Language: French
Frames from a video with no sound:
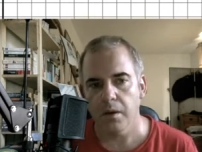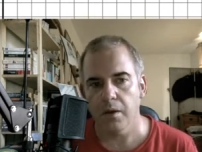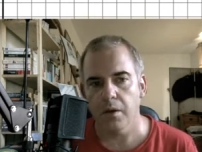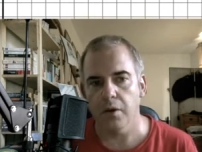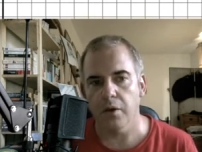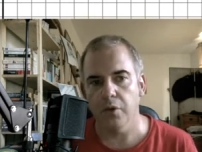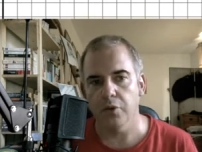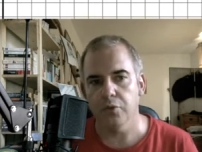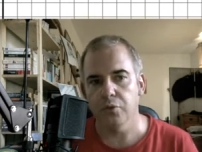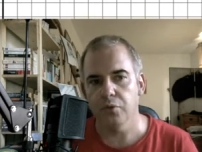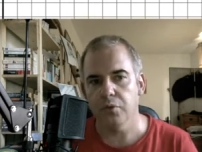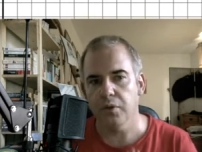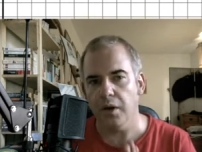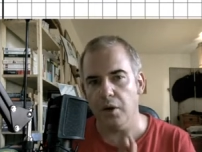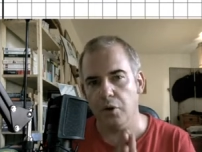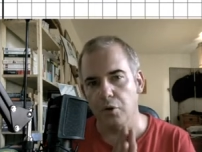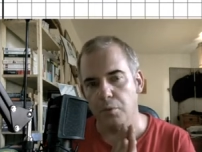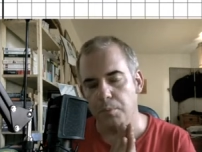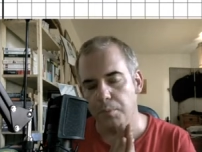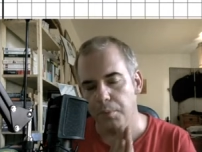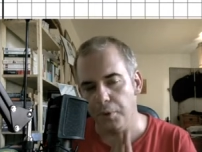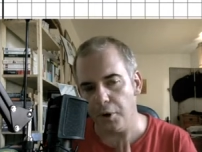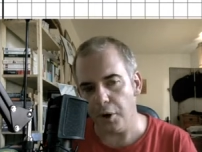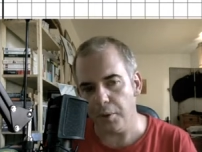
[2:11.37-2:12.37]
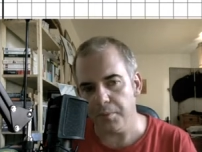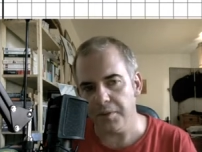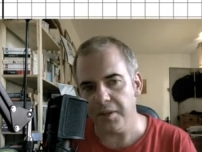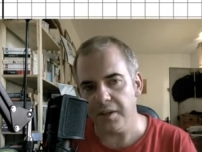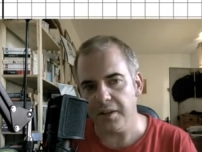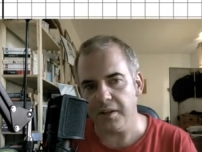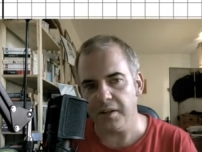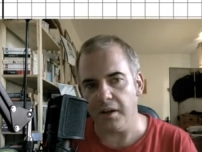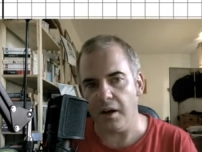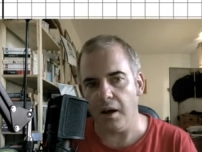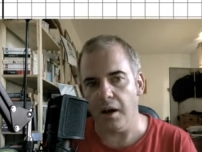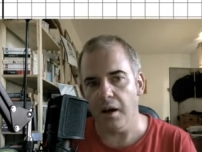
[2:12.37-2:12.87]
En tout cas, le premier
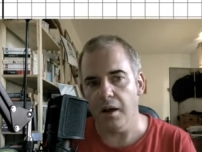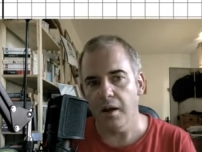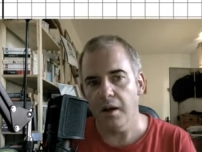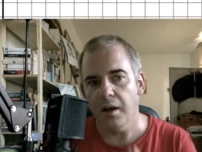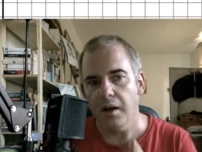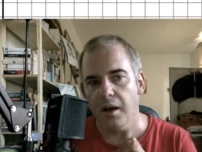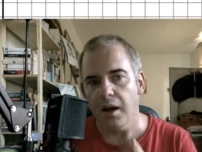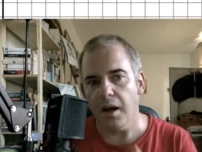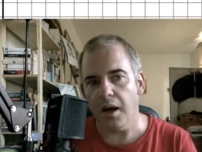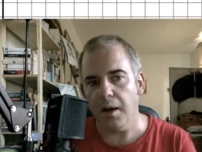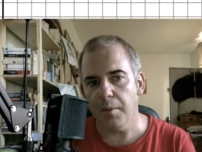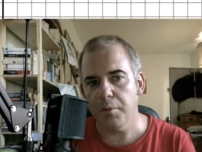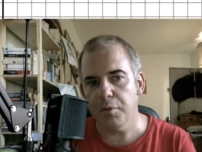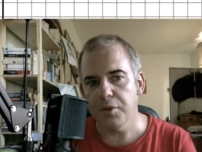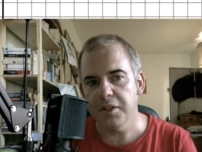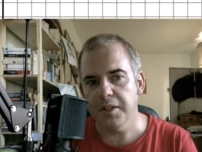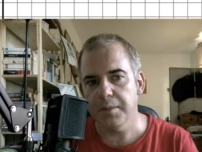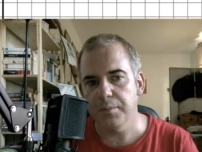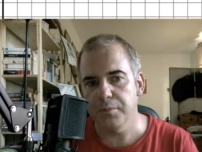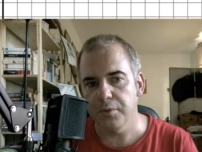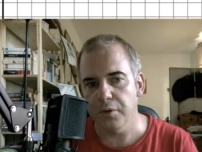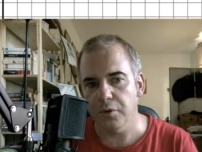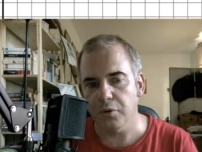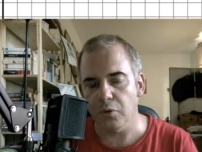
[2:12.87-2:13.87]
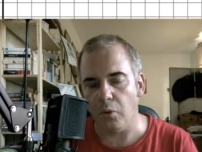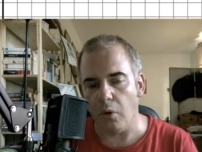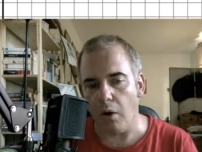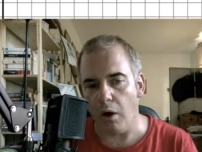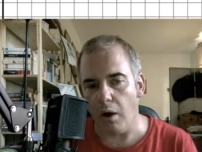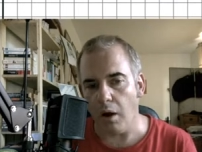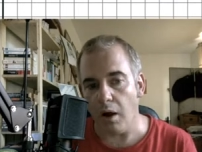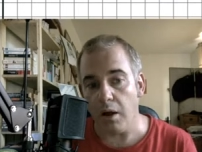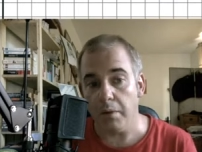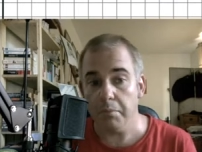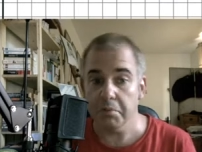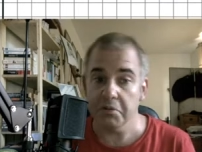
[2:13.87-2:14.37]
cas, A multiple de 3,
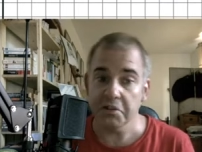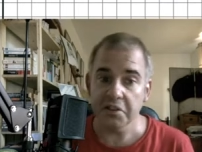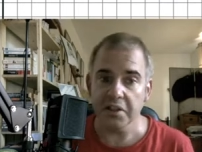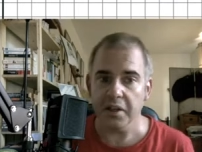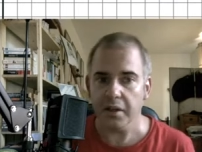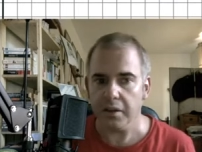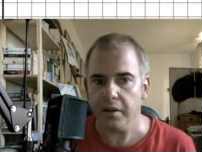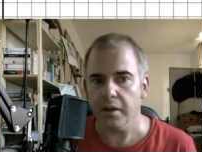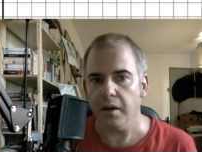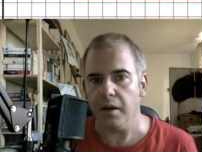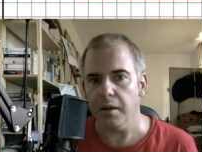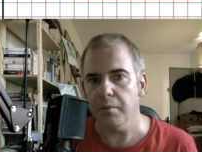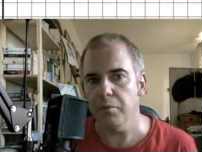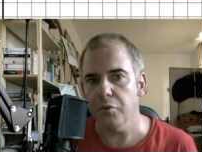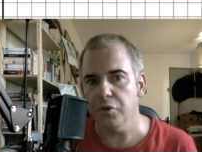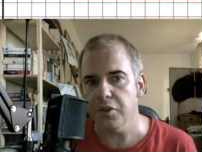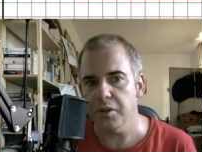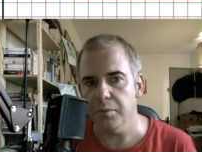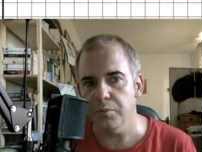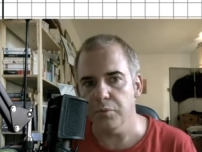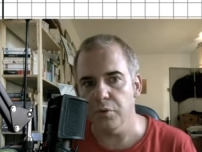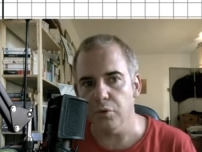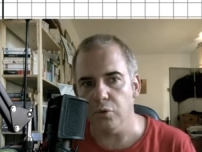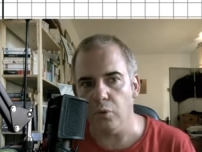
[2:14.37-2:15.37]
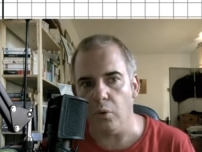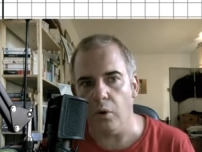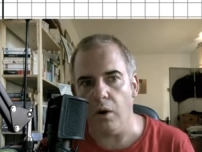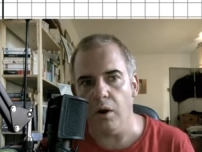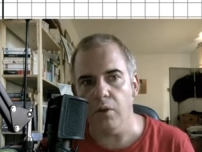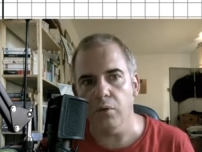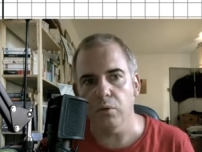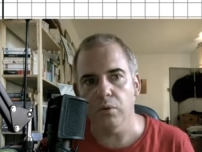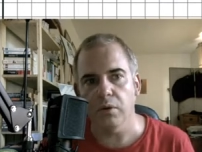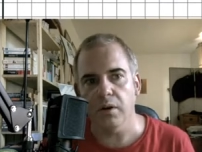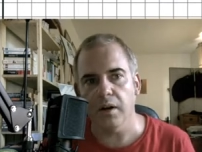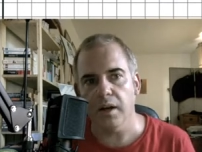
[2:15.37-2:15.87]
implique A carré multiple de 3,
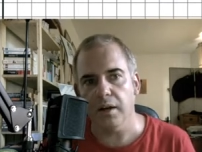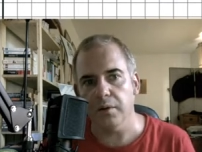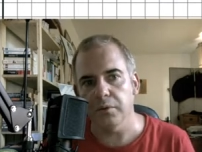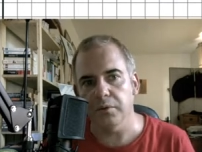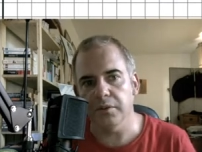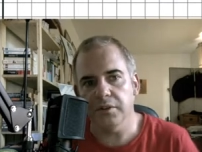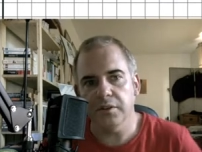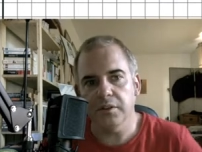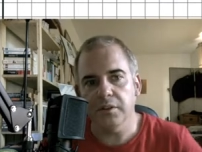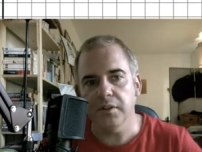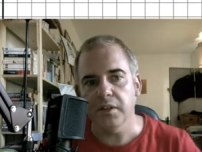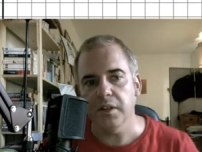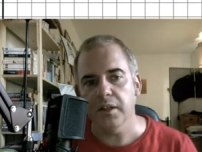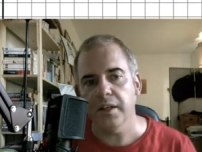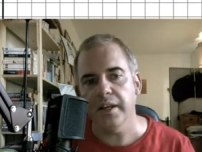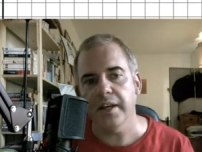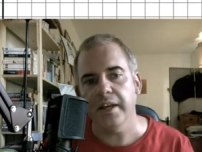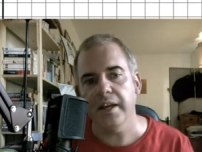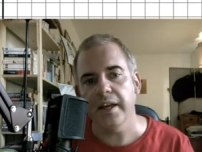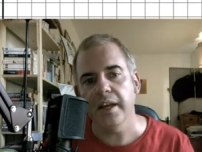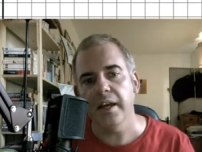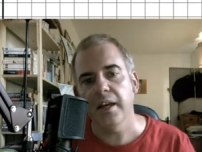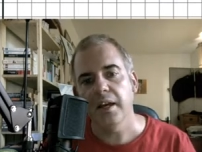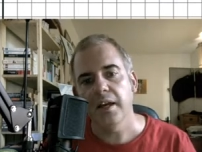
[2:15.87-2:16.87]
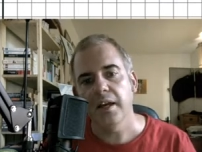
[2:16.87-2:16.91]
donc la consigne est